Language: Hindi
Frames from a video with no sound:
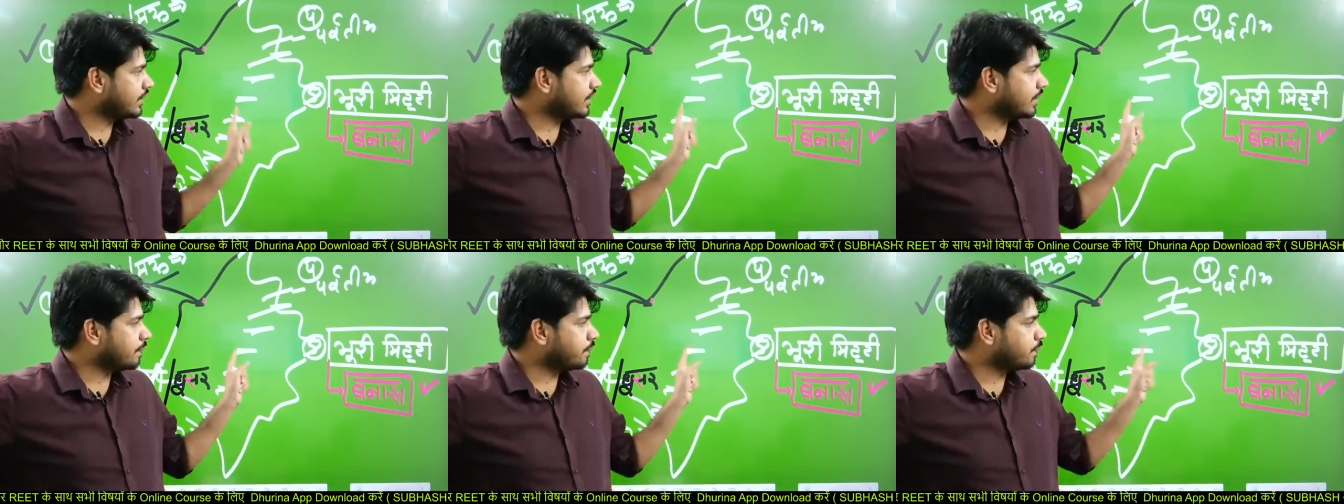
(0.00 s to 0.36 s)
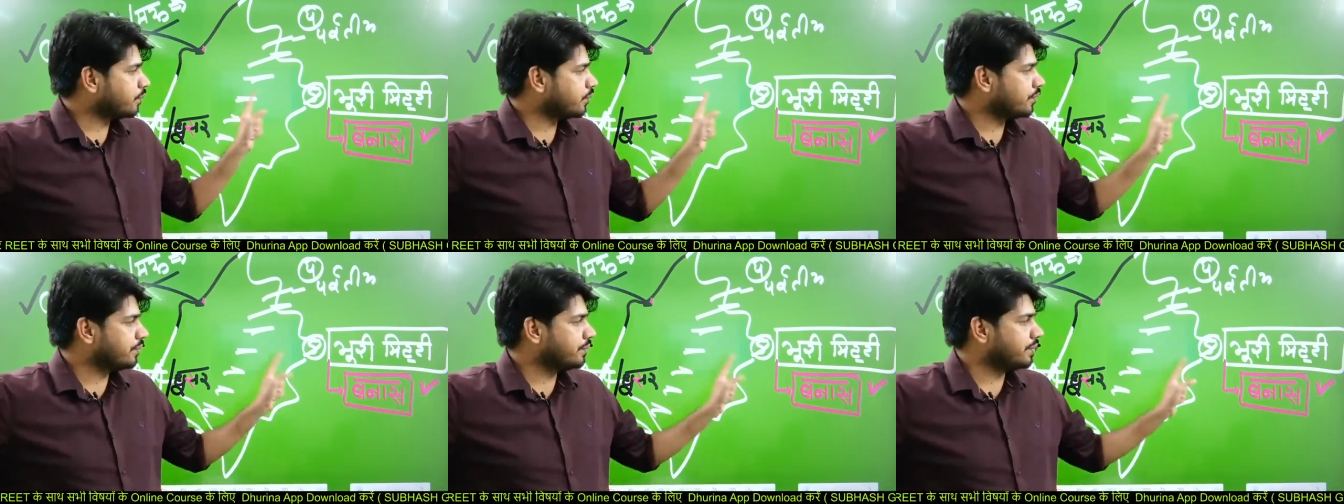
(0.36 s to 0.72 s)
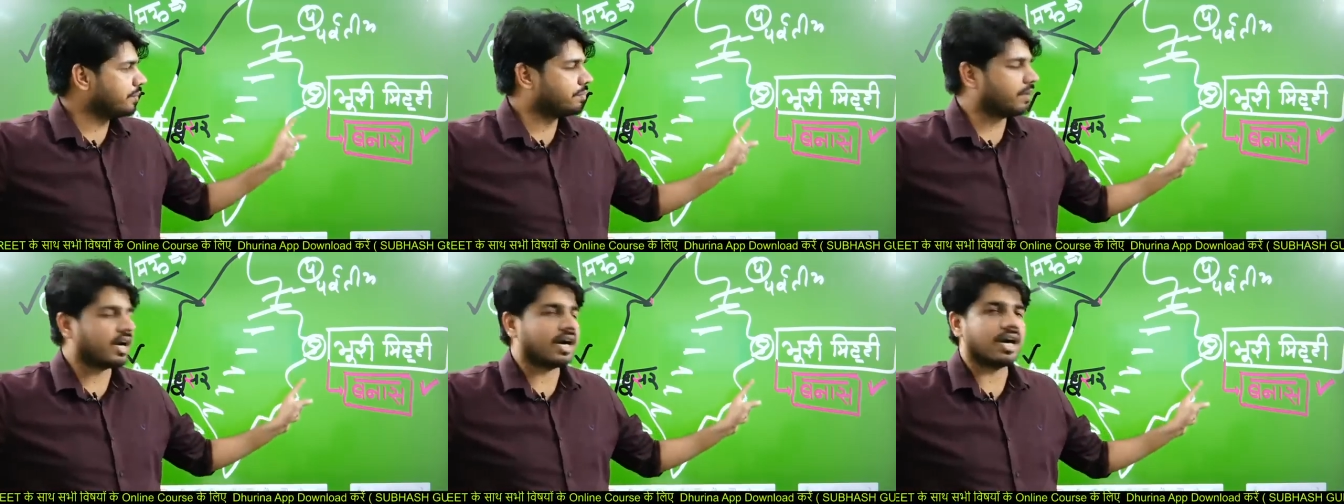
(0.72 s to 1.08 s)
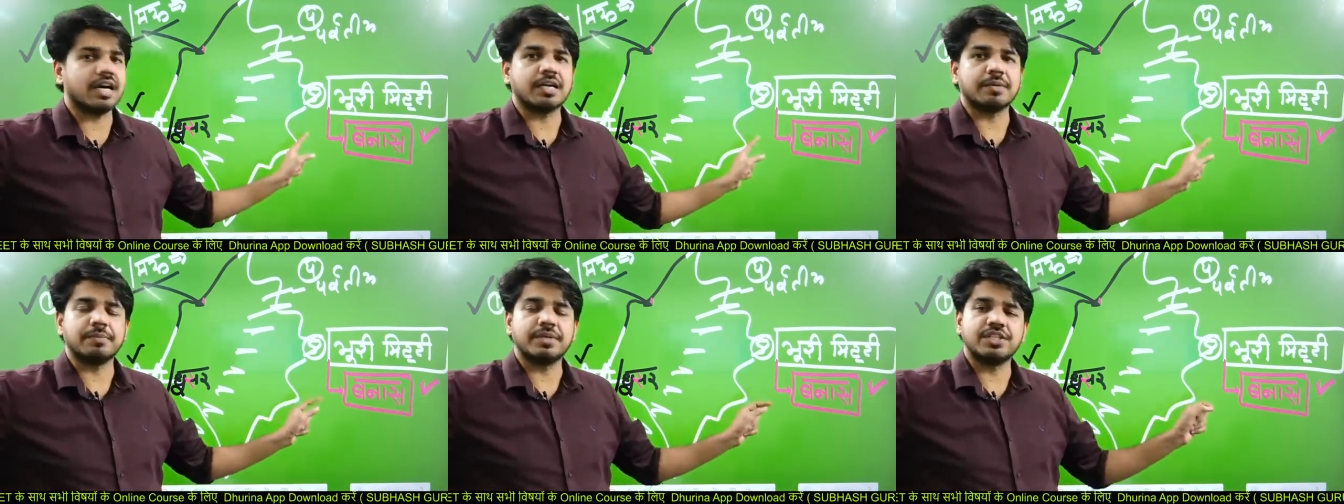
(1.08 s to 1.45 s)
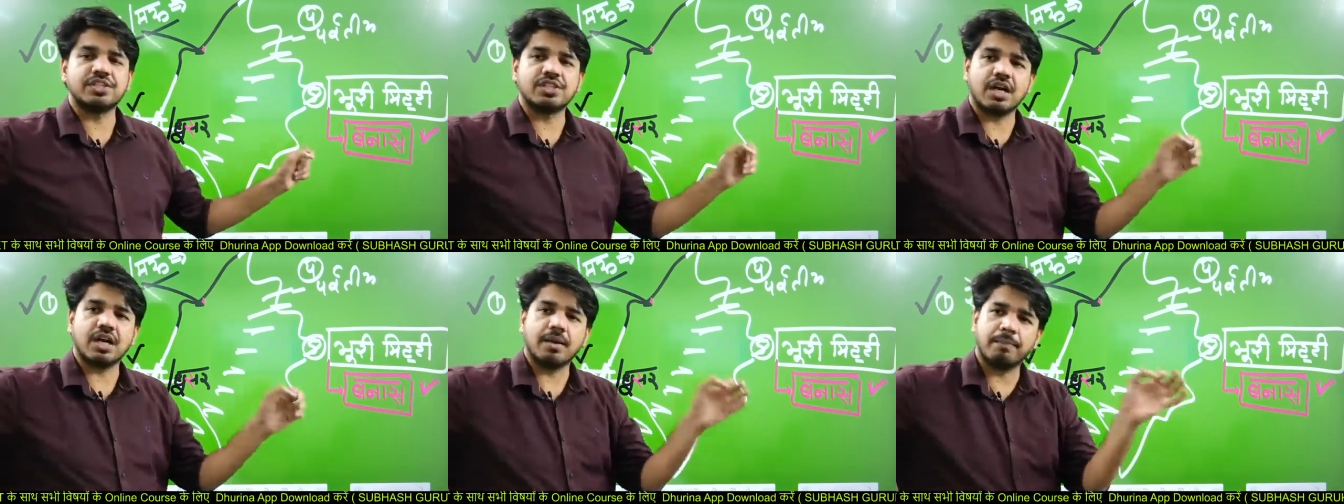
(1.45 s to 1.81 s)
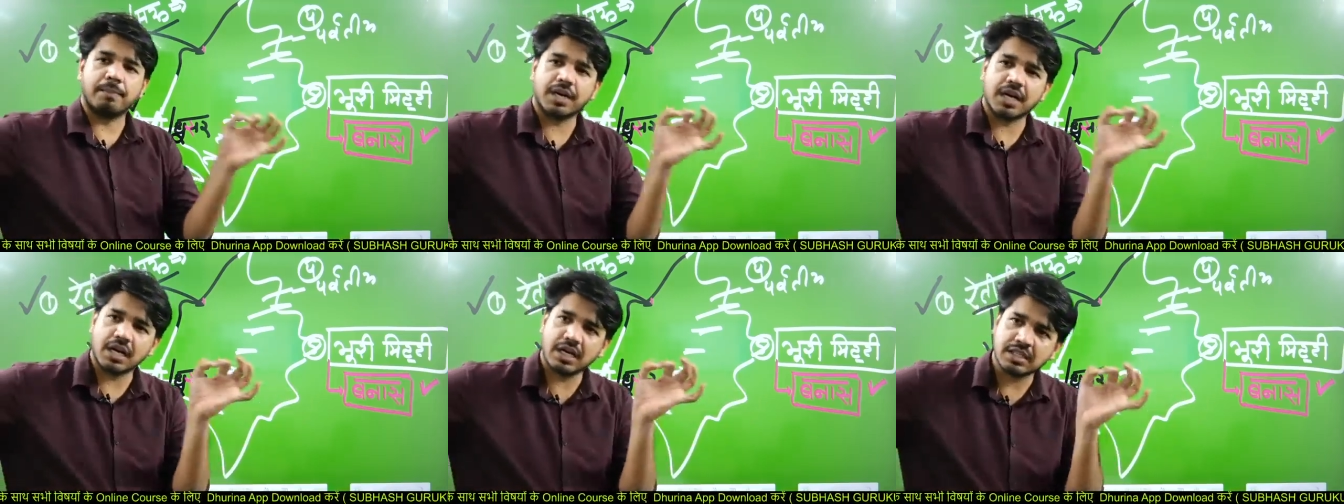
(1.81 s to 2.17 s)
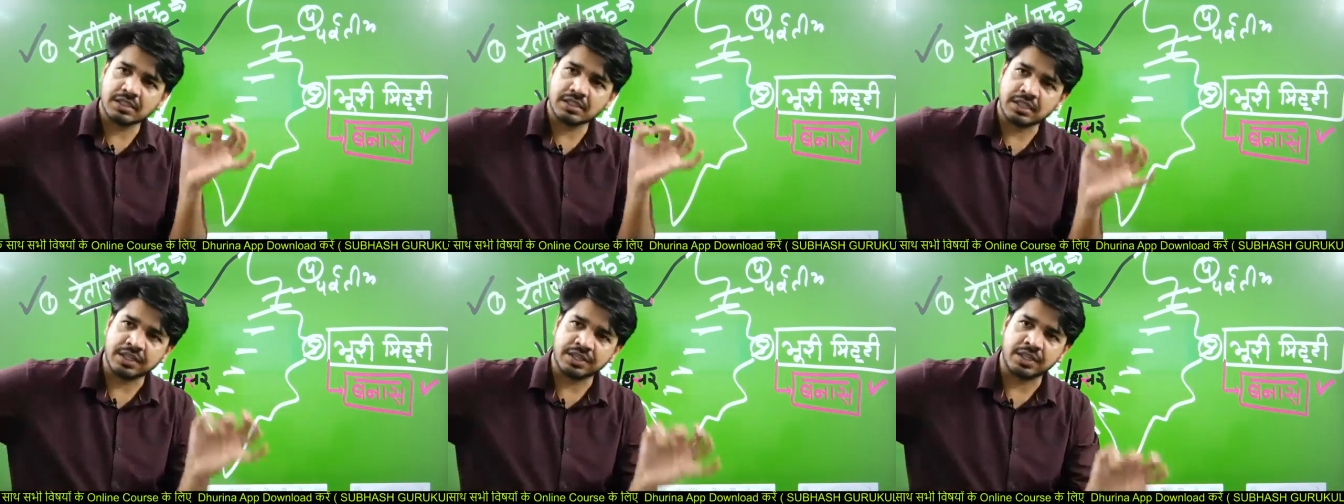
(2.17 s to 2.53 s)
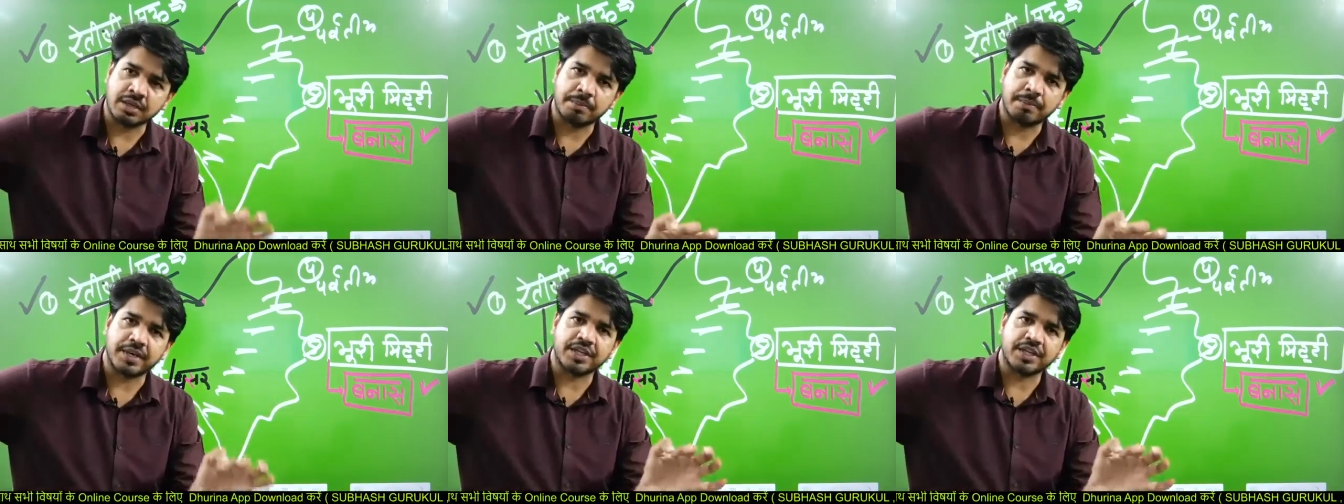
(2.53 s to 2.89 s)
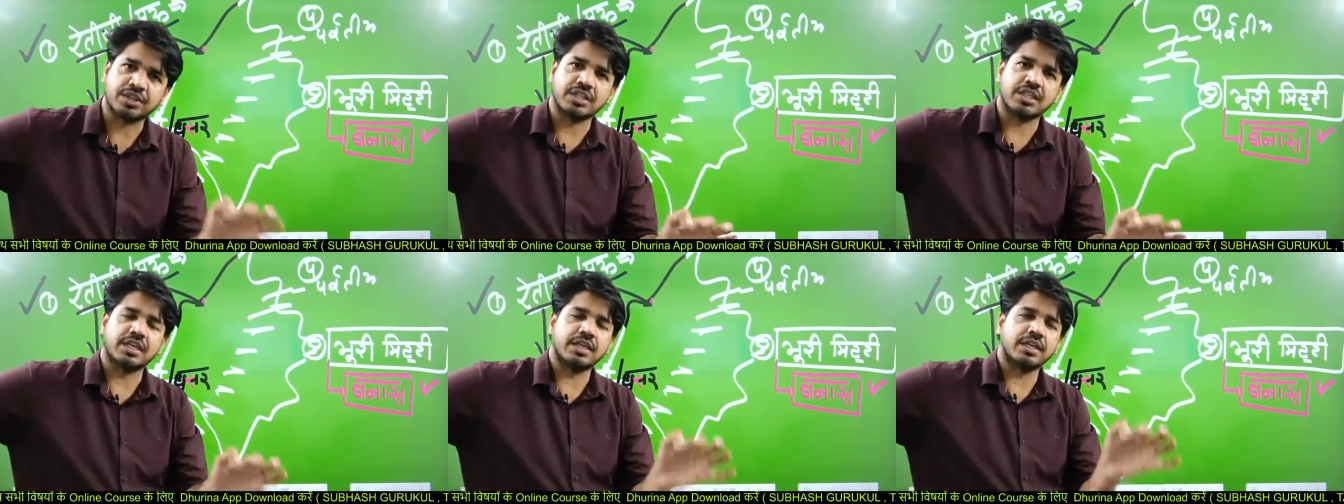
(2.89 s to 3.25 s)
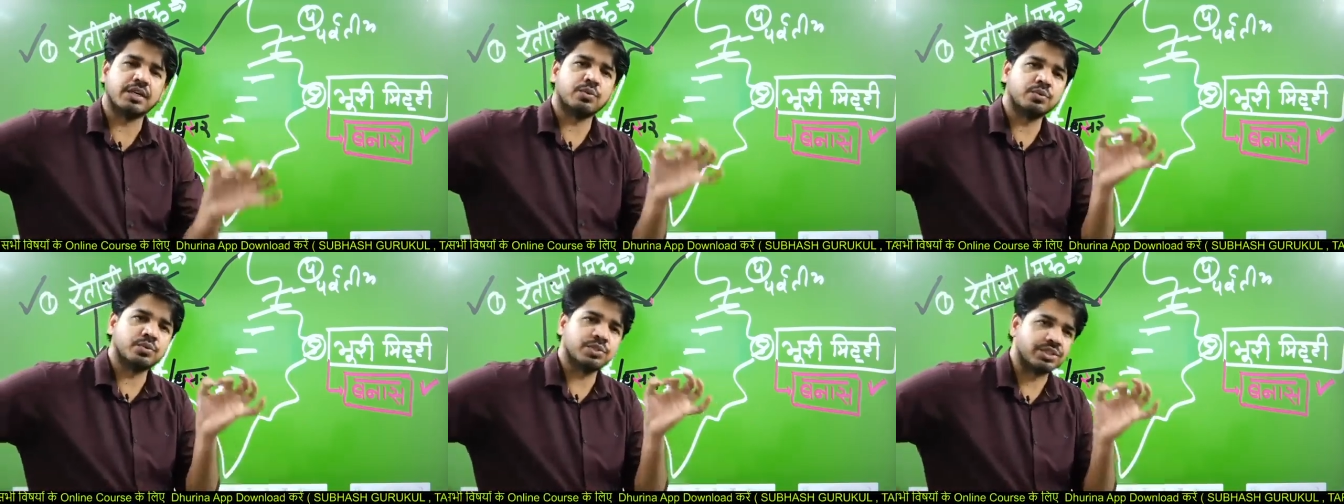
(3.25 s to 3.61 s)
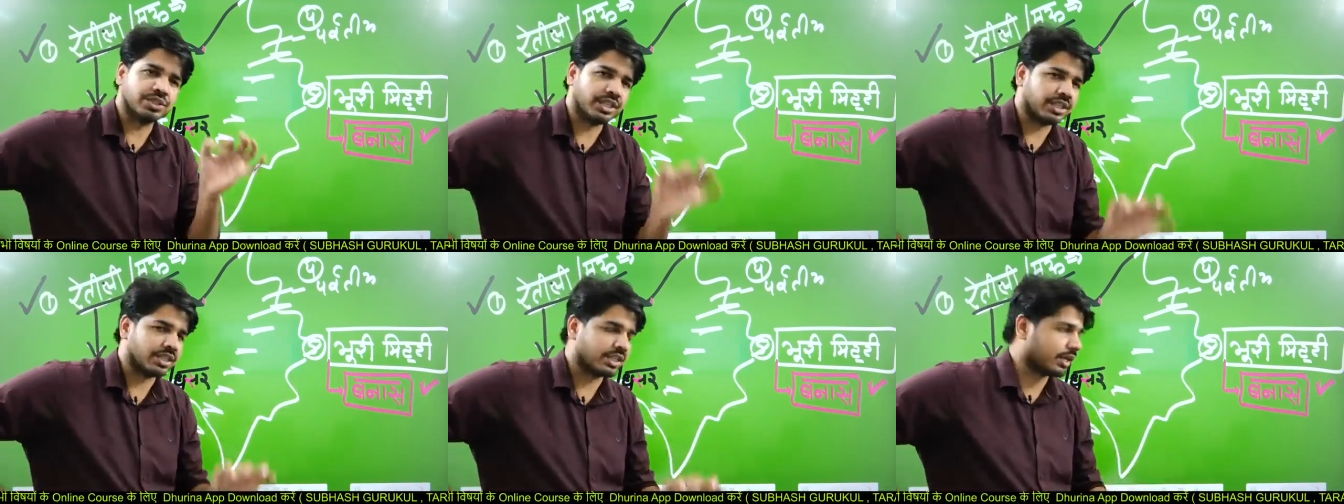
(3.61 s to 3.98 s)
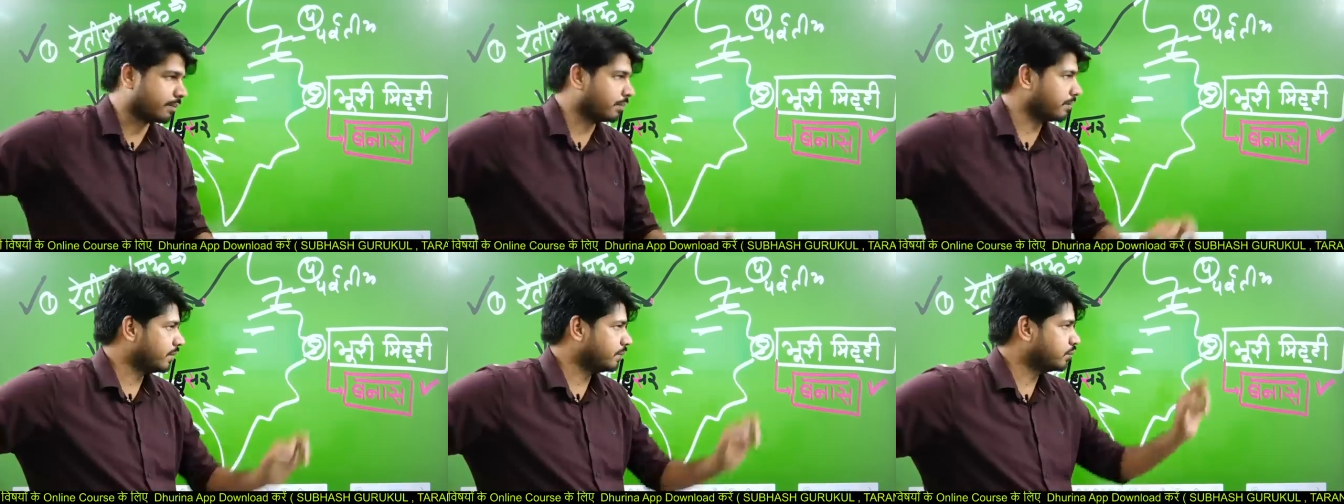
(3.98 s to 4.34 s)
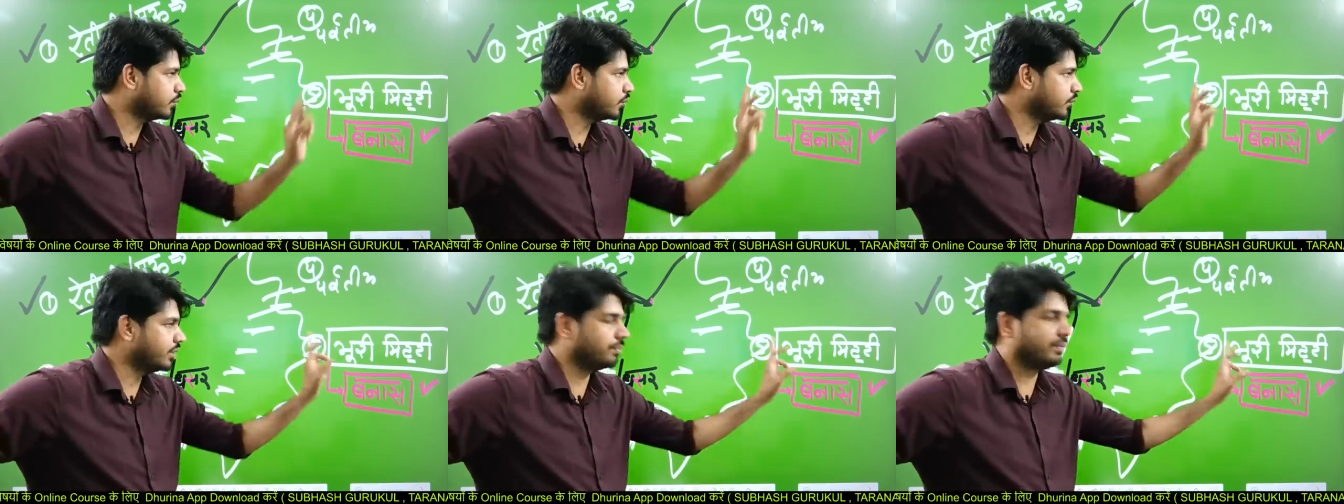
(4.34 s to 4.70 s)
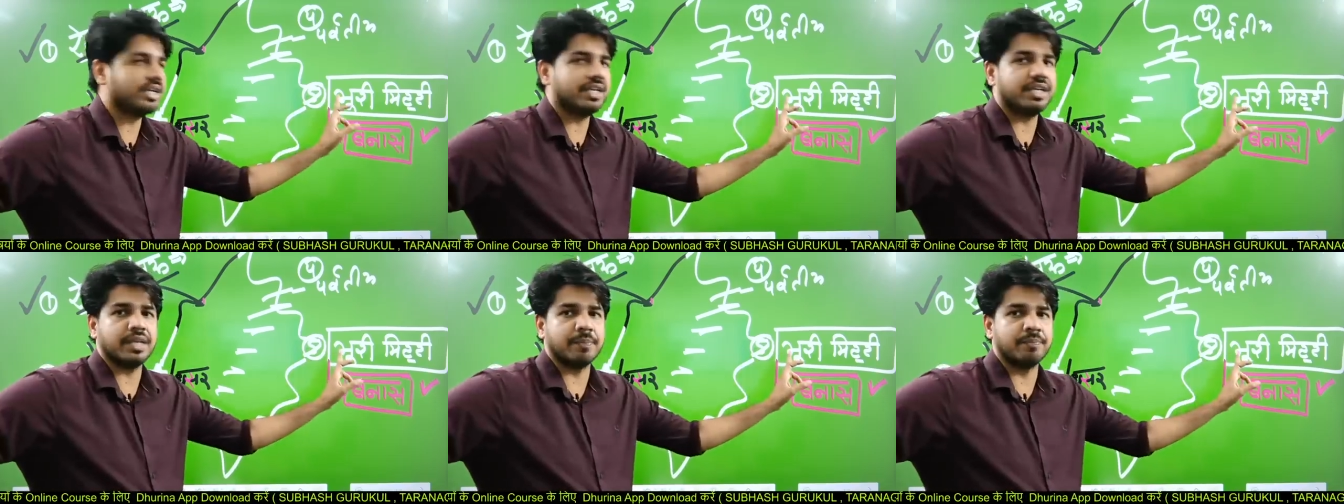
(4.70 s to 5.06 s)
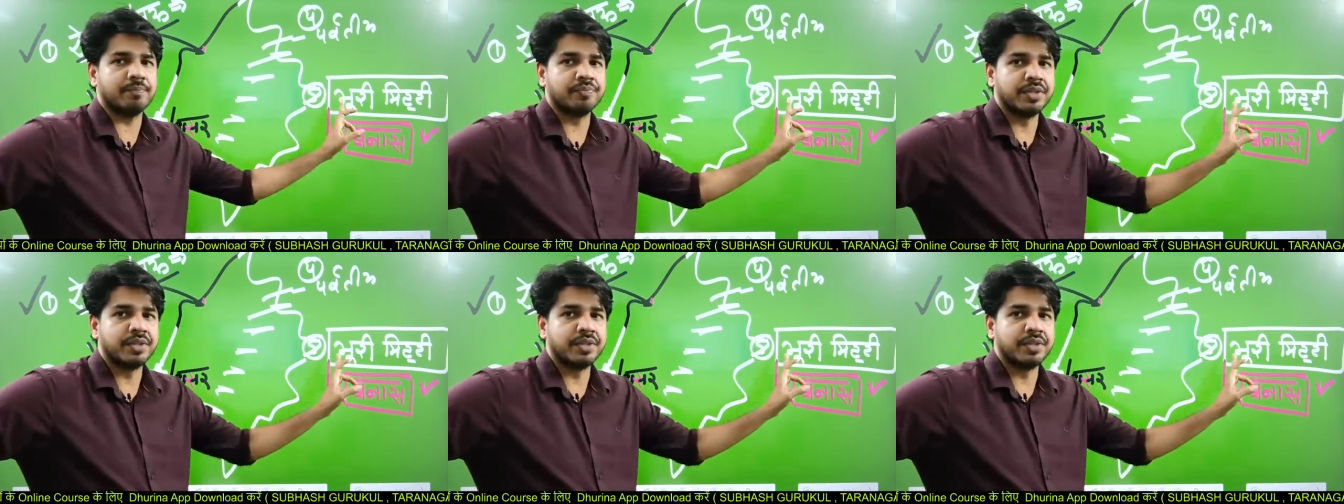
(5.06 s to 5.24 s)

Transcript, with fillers: के पूर्वी भाग में जहां बनास नदी बहती है उस क्षेत्र में भूरी मिट्टी है